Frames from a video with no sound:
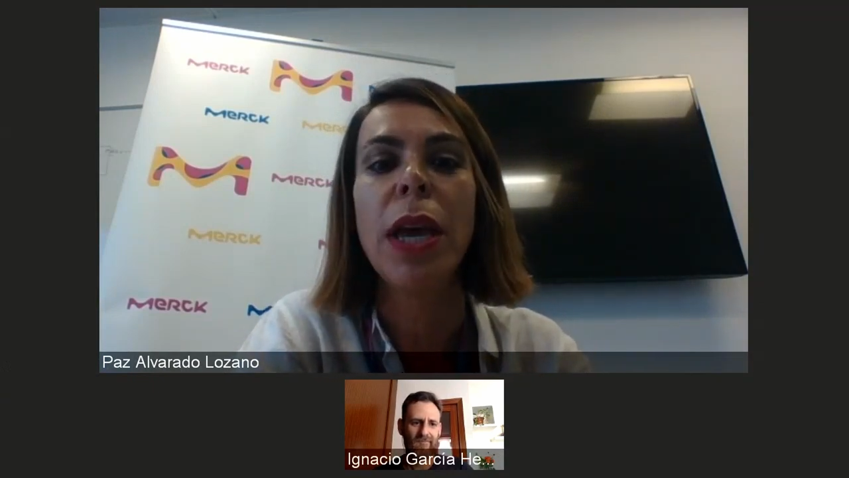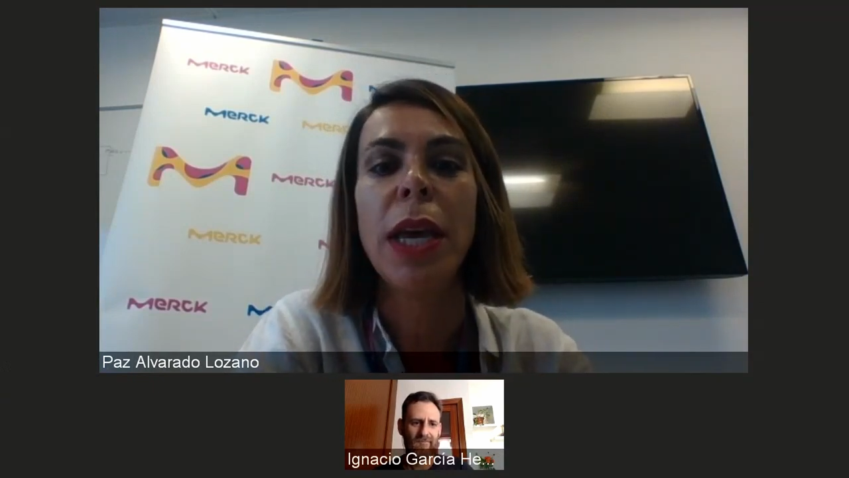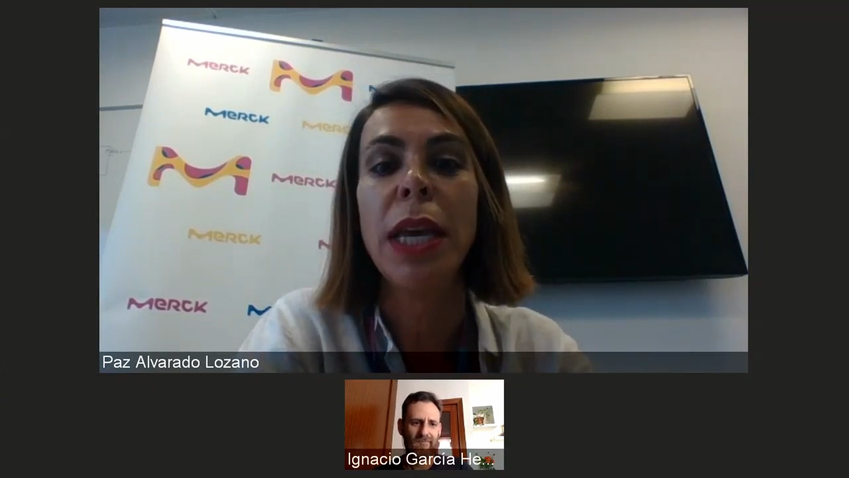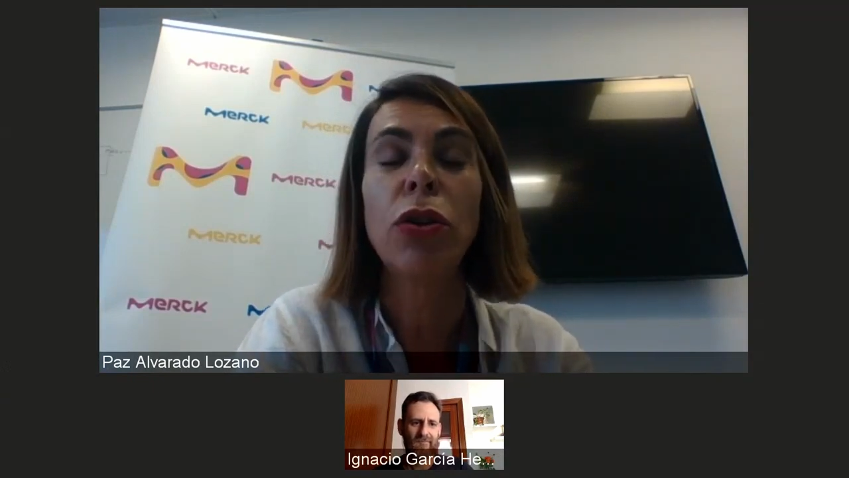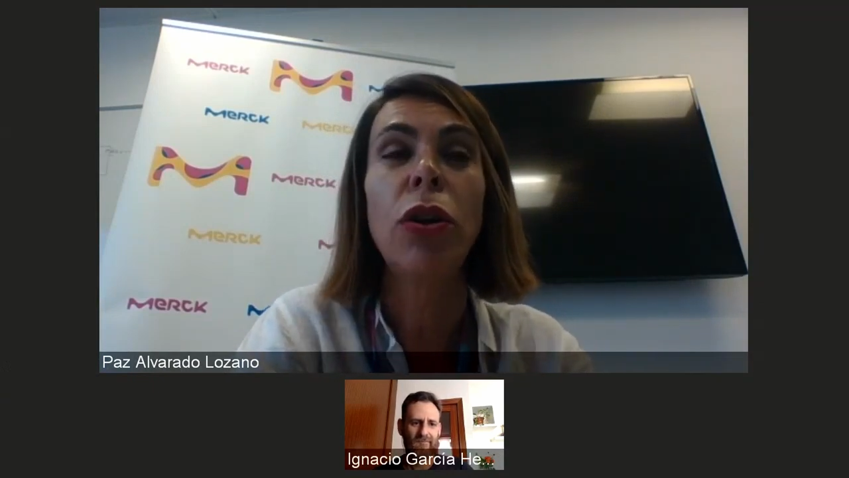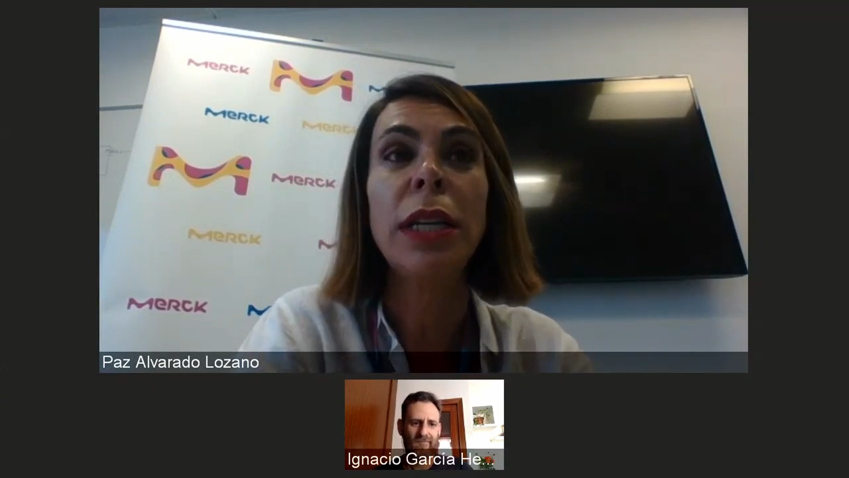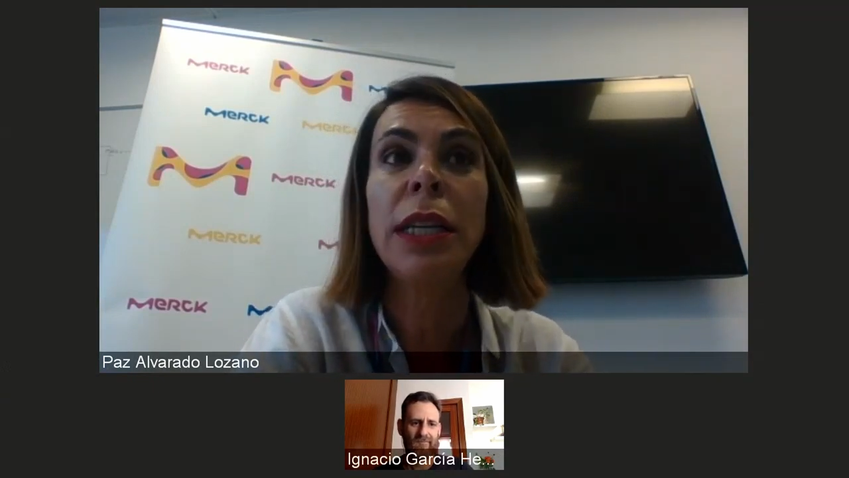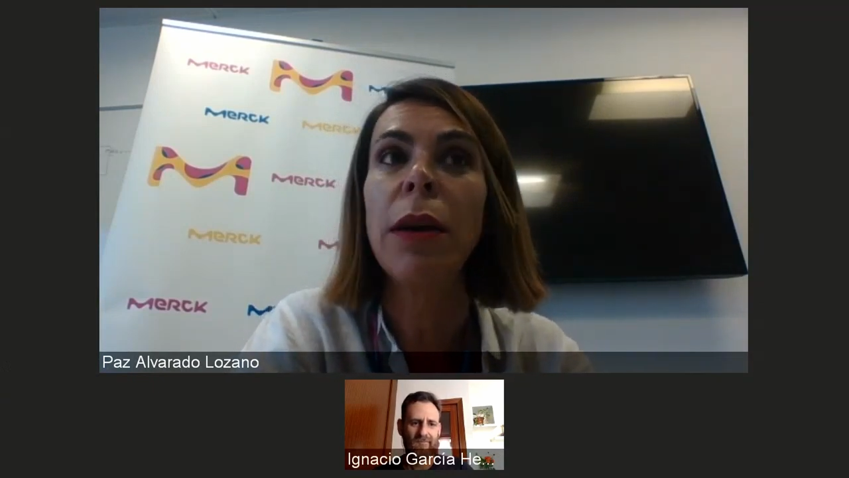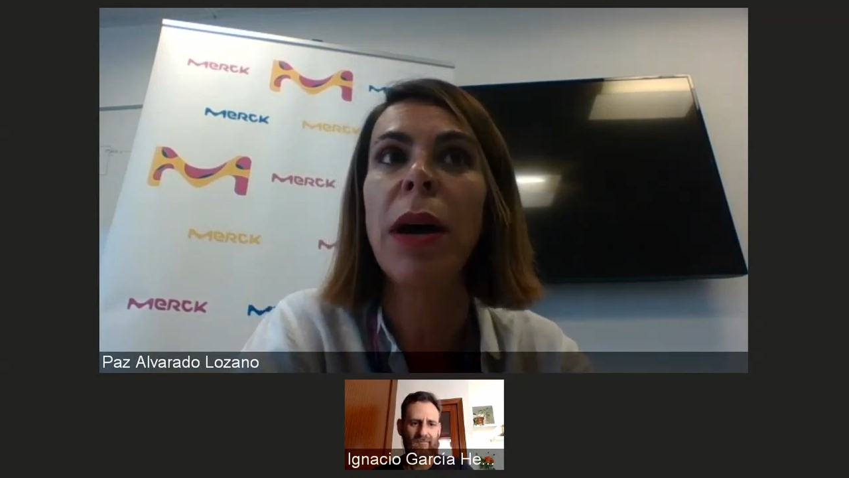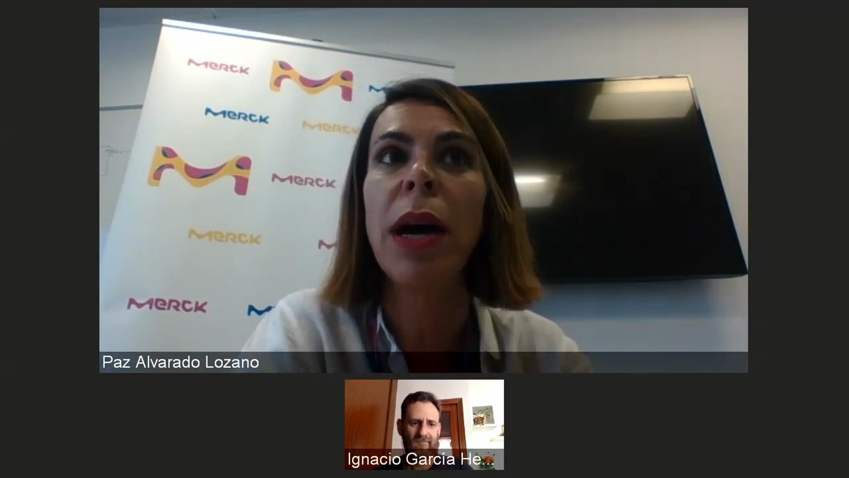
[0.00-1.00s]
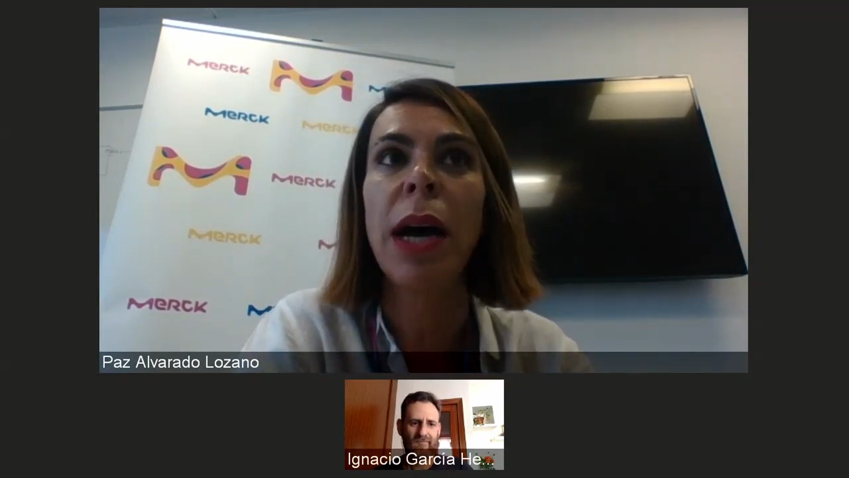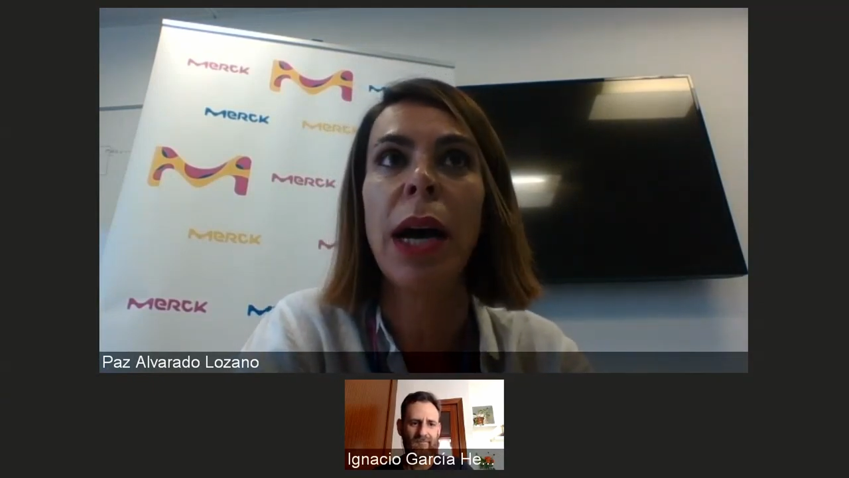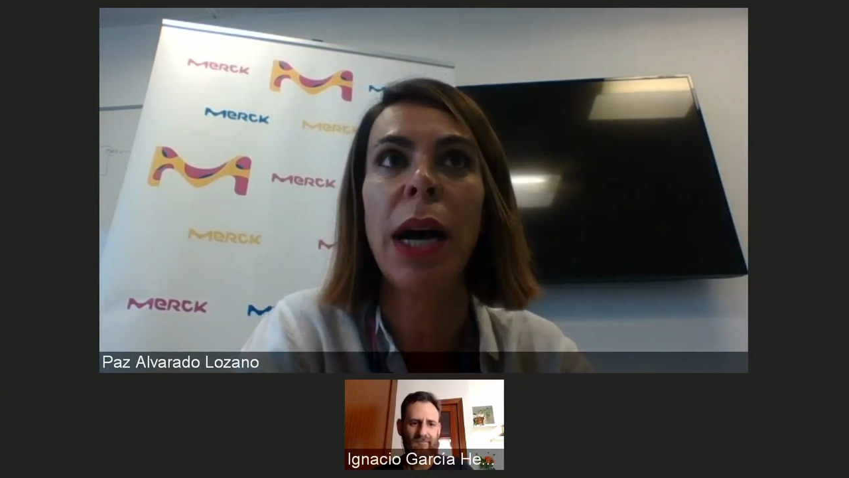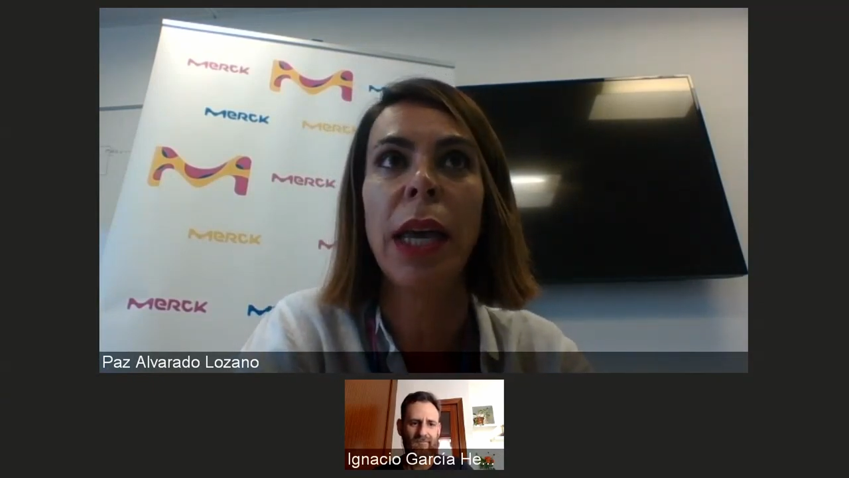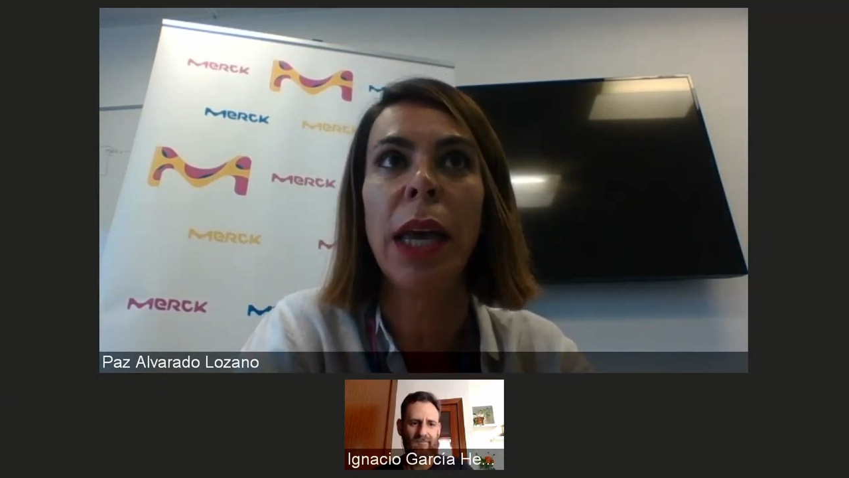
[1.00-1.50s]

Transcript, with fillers: Y esto les lleva a,